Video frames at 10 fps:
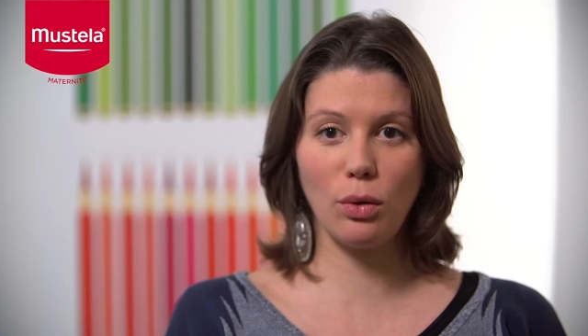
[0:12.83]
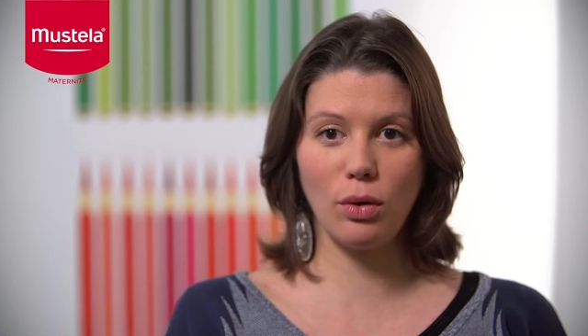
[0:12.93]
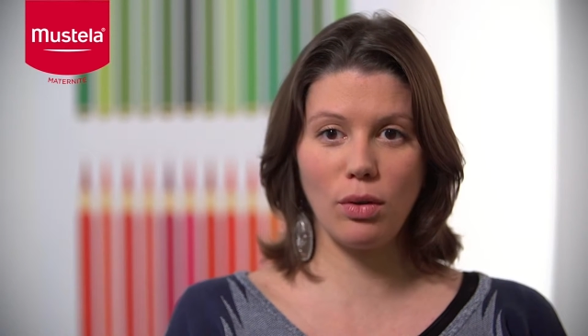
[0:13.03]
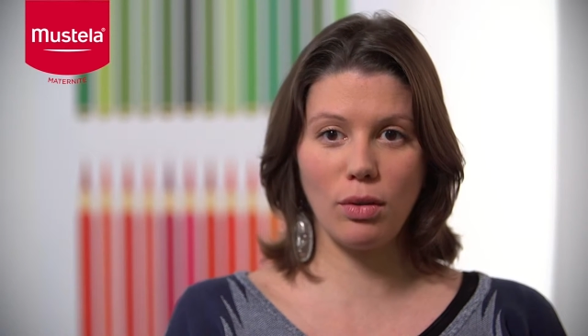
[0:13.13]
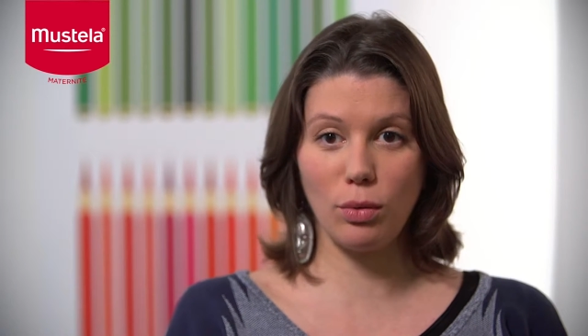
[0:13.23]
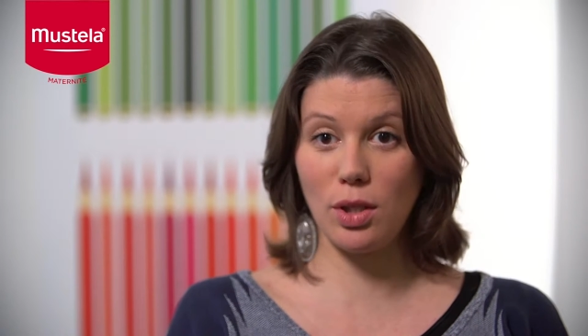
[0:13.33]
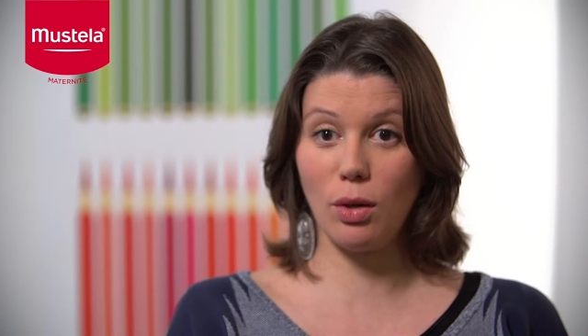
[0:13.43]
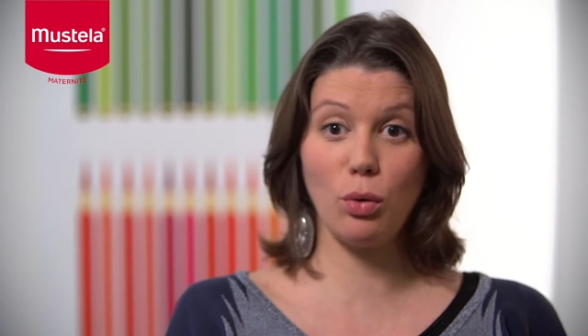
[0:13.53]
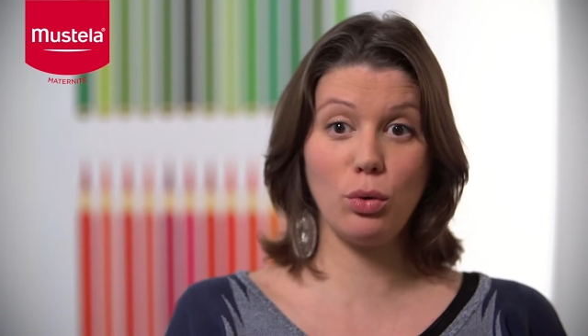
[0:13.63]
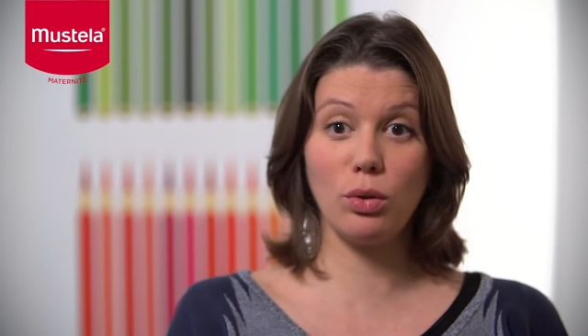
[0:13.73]
Euh, quand
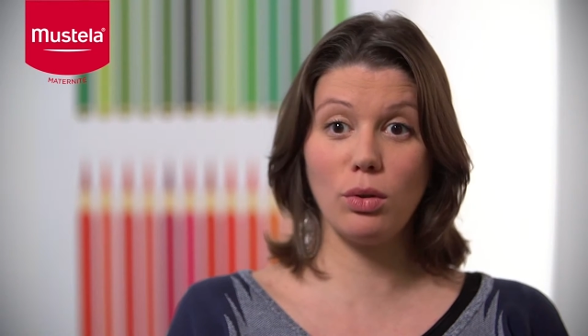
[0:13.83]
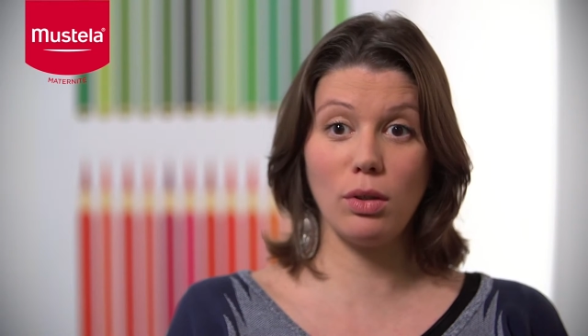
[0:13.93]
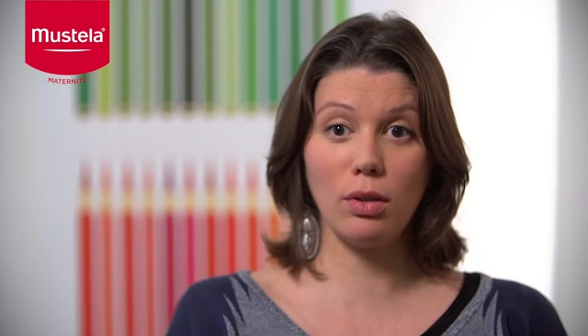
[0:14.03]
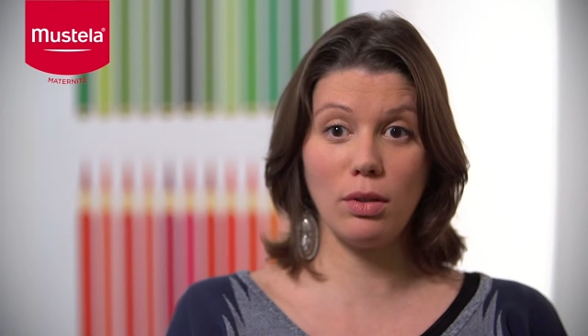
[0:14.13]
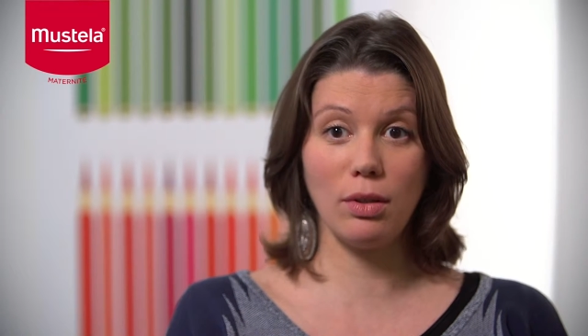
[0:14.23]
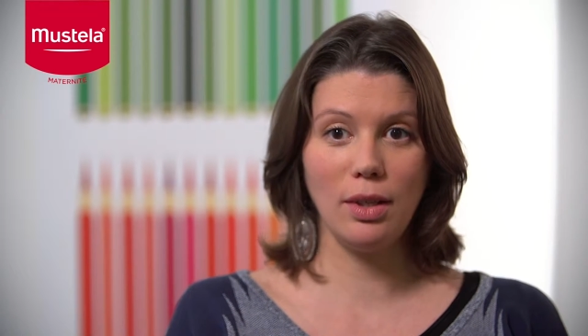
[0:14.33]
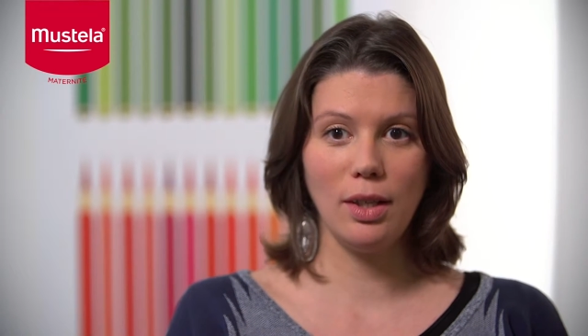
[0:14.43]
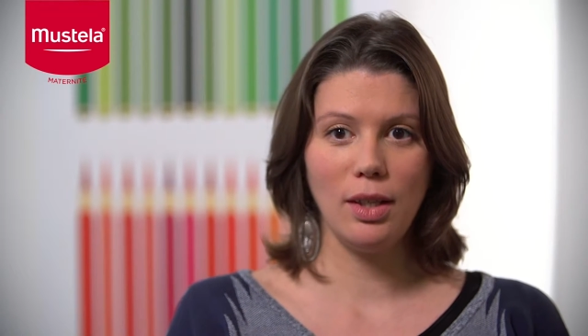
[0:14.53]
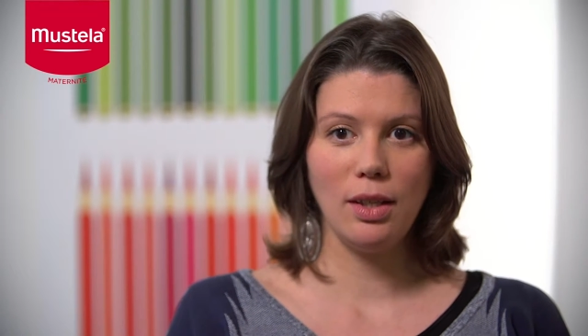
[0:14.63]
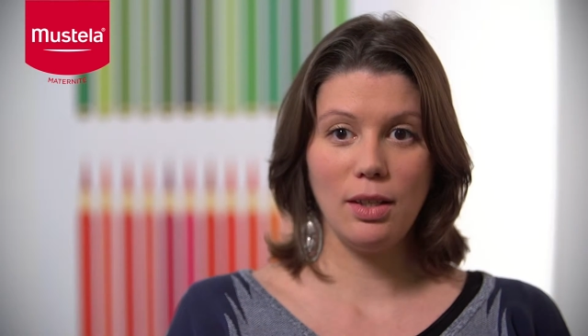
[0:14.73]
il rentre, euh,
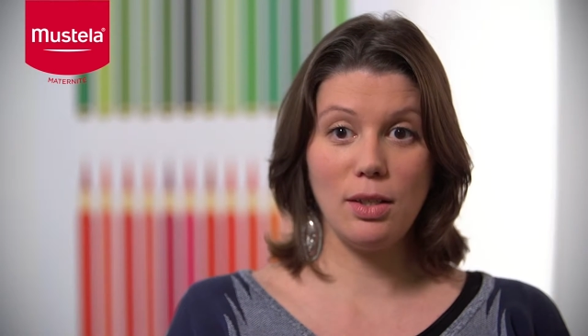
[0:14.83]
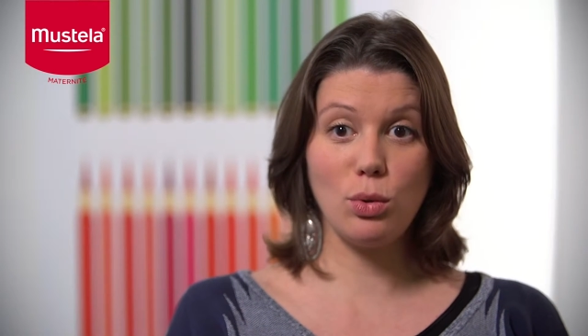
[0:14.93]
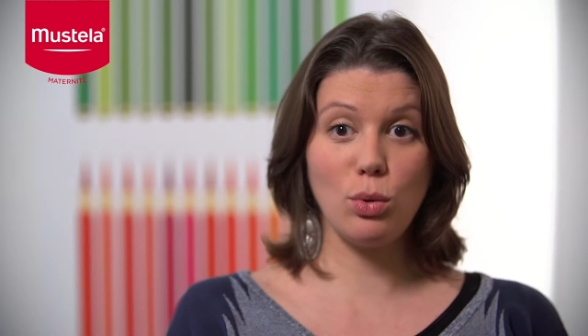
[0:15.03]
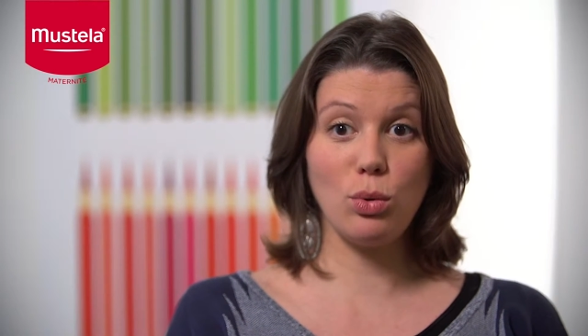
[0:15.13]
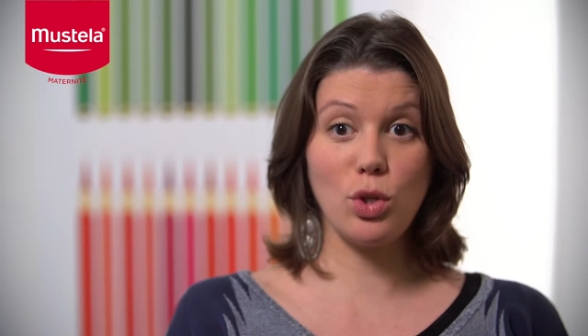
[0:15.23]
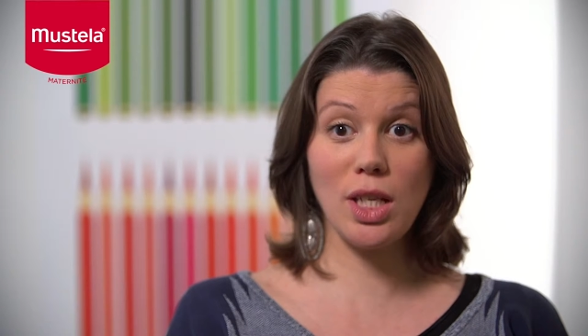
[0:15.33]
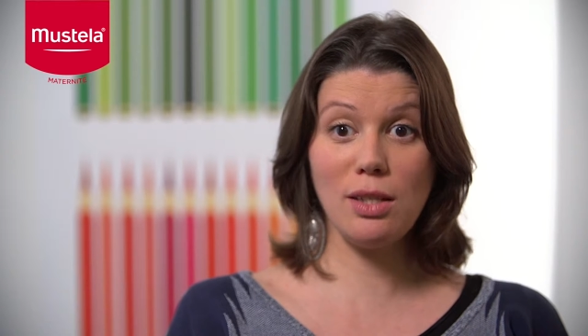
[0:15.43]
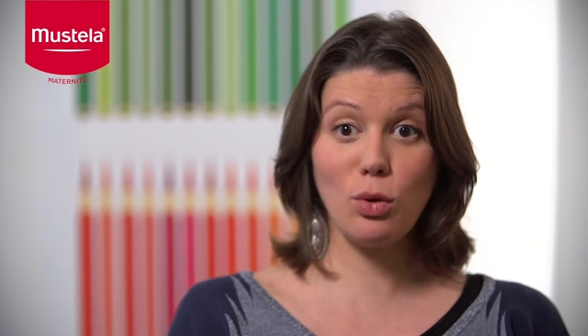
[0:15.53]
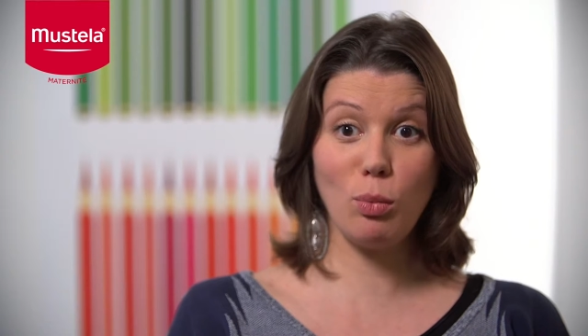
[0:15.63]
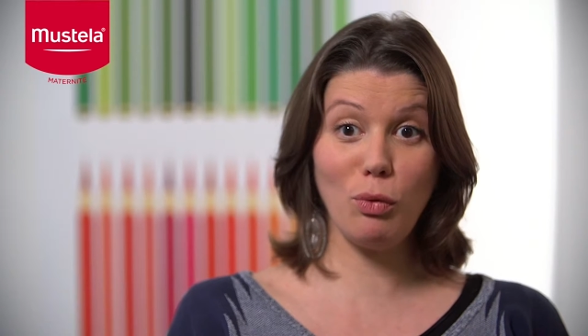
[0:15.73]
il se
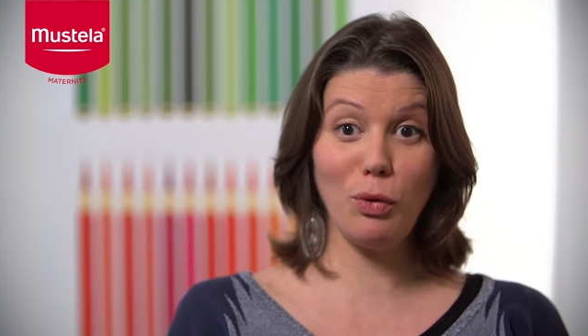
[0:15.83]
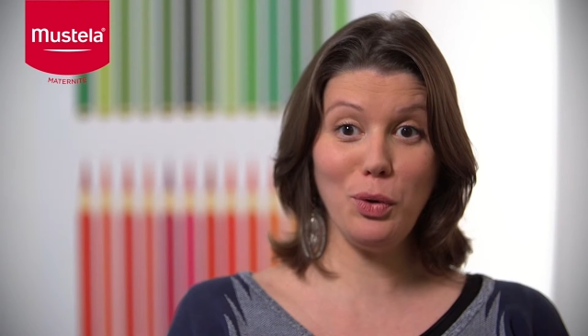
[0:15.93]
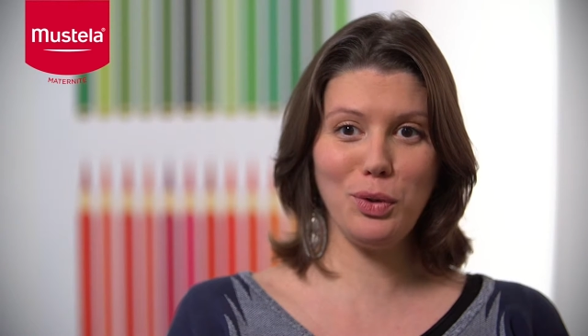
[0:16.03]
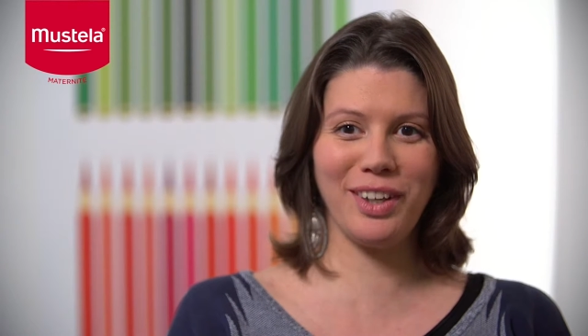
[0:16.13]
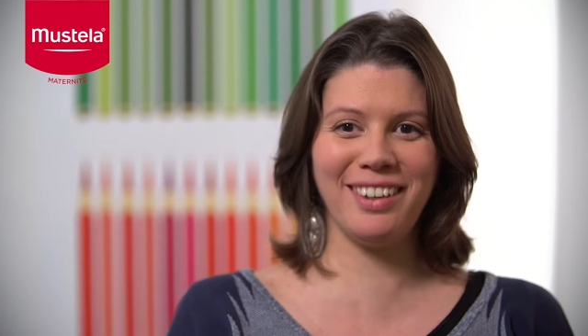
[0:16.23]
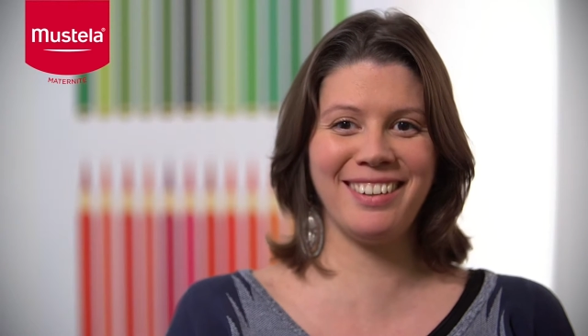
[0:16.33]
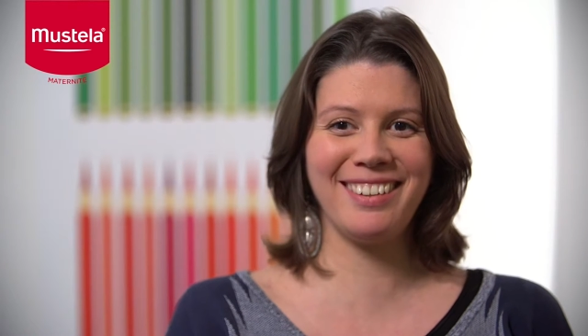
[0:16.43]
jette sur mon ventre,